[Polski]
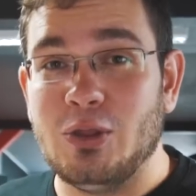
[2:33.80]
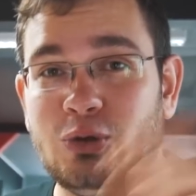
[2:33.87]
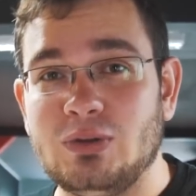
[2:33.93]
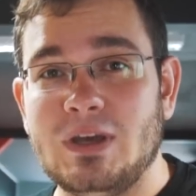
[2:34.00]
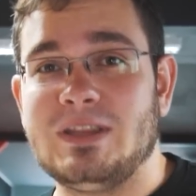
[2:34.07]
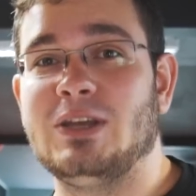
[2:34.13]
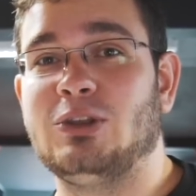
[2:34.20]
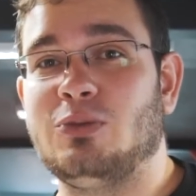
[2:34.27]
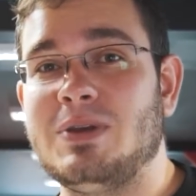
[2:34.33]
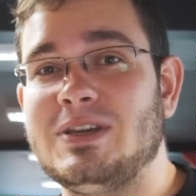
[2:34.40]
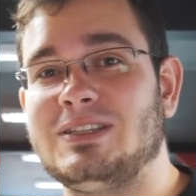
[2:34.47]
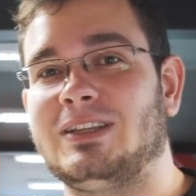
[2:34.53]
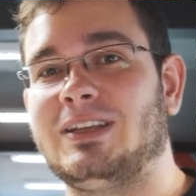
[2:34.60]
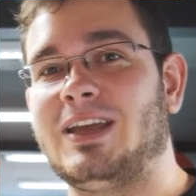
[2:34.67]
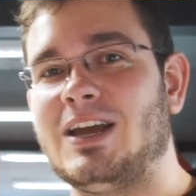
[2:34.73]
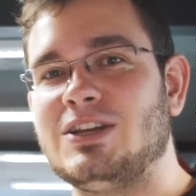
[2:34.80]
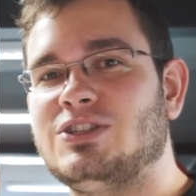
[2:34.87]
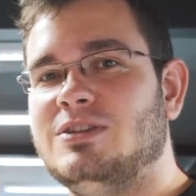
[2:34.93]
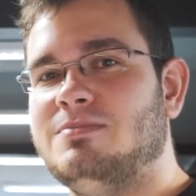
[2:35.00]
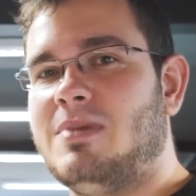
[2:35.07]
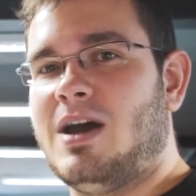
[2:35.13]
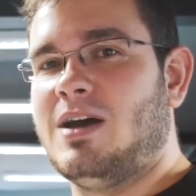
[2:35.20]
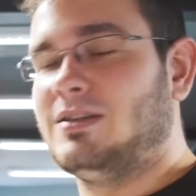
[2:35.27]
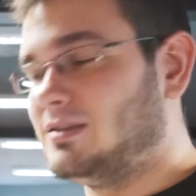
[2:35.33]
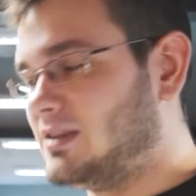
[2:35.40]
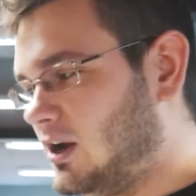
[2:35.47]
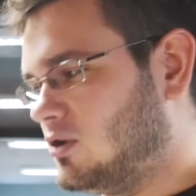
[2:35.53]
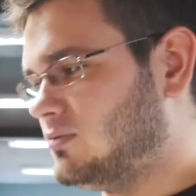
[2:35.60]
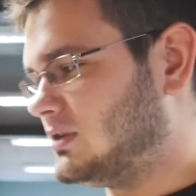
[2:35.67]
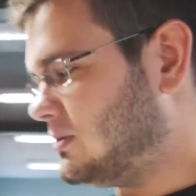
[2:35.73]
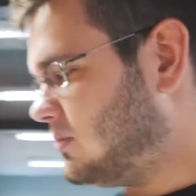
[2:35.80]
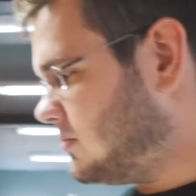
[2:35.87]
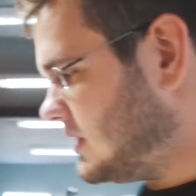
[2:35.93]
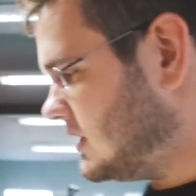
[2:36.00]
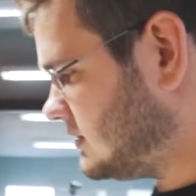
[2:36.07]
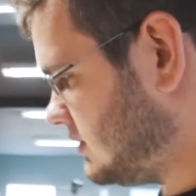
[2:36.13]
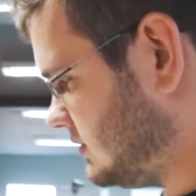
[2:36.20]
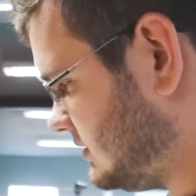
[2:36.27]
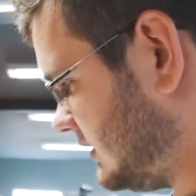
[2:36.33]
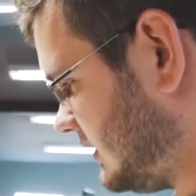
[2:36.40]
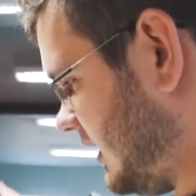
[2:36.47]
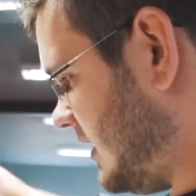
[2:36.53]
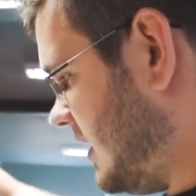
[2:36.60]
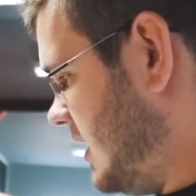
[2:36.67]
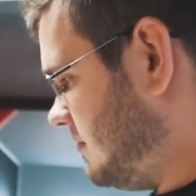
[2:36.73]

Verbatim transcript: Tutaj natomiast każdy ma taką samą jednostkę.